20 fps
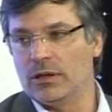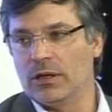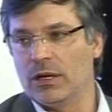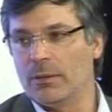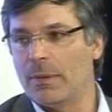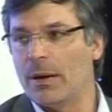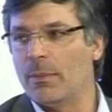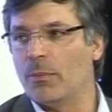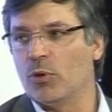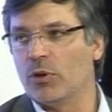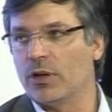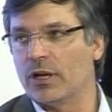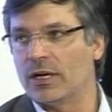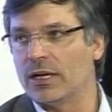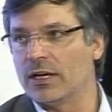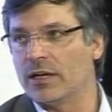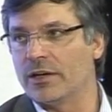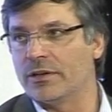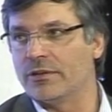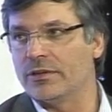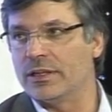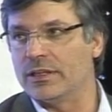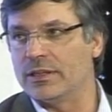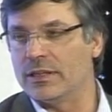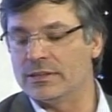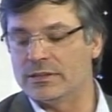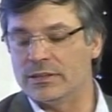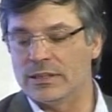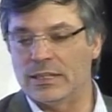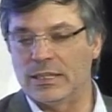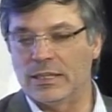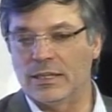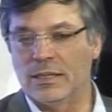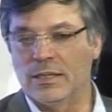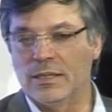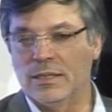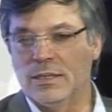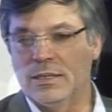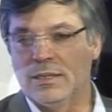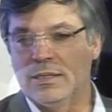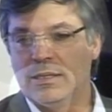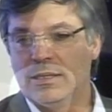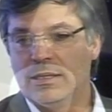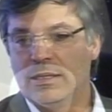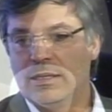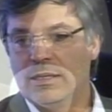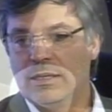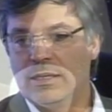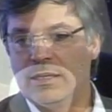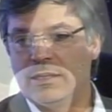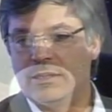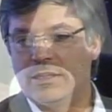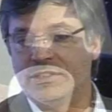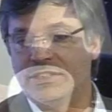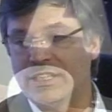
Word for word: la más moderna que existe. Así que este, ya